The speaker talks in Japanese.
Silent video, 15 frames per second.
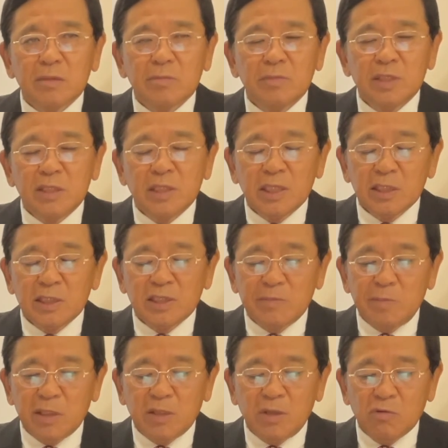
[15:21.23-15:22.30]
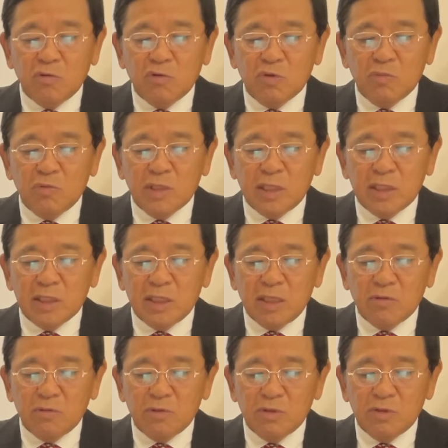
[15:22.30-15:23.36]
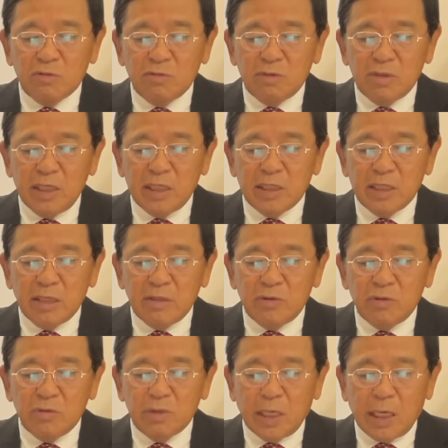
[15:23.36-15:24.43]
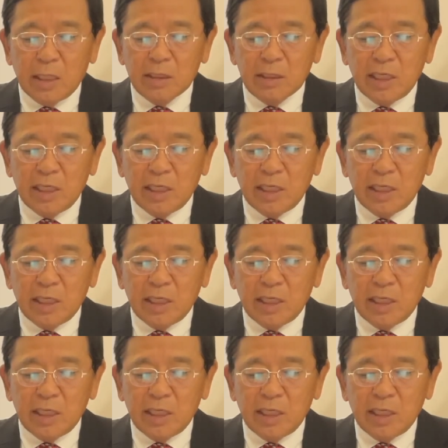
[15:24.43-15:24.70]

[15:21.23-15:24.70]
みんな全ての子どもたちが取り組んでいけるような